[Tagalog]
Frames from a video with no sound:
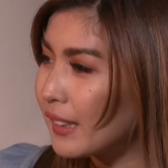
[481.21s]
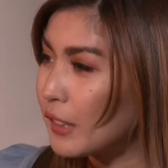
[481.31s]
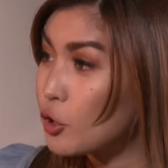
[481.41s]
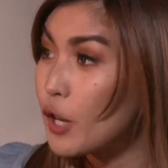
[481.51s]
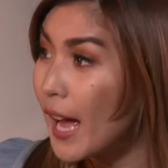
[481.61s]

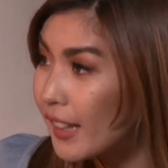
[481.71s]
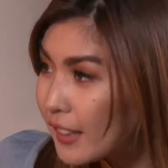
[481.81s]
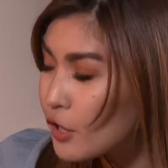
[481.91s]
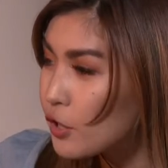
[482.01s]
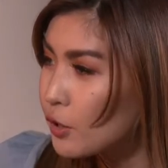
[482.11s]
na
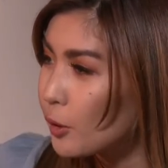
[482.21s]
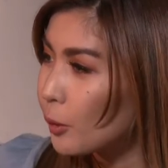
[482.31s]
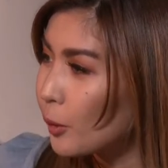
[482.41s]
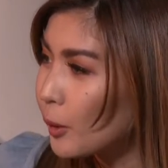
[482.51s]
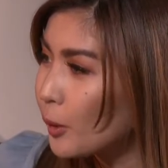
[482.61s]
challenge nyo
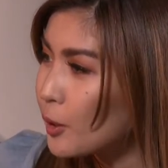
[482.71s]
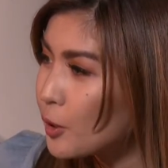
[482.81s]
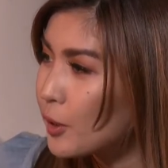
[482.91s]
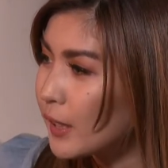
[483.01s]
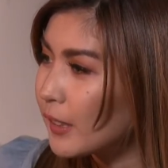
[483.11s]

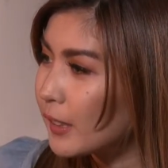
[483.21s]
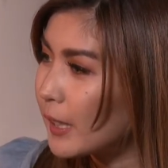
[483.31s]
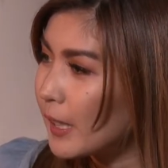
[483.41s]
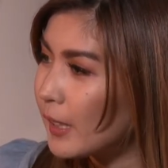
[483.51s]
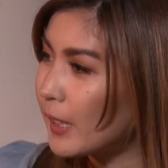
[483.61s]
during the
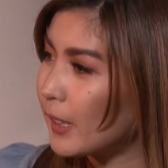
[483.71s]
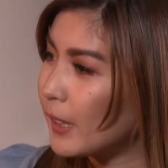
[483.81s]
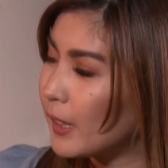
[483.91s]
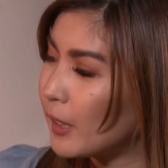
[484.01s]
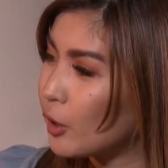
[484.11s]
training?
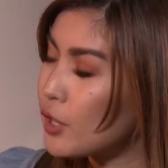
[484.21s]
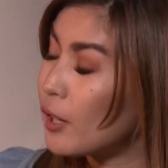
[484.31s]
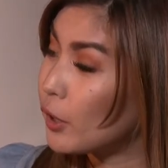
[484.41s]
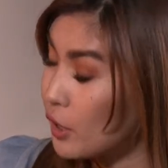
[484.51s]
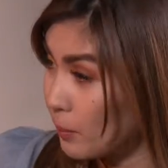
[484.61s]
Ch
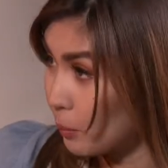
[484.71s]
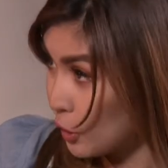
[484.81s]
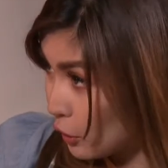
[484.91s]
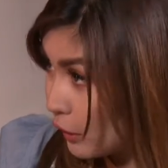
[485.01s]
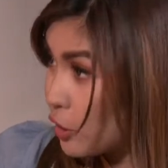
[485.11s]
or
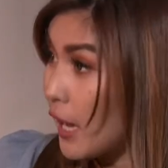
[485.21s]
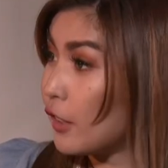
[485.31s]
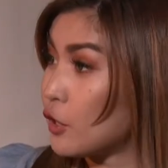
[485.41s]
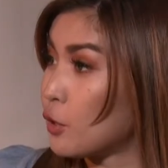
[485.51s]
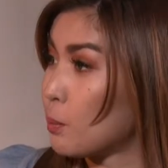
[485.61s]
personal
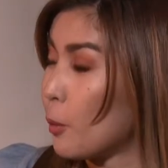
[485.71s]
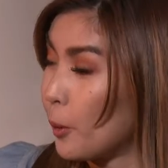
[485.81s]
challenge mo?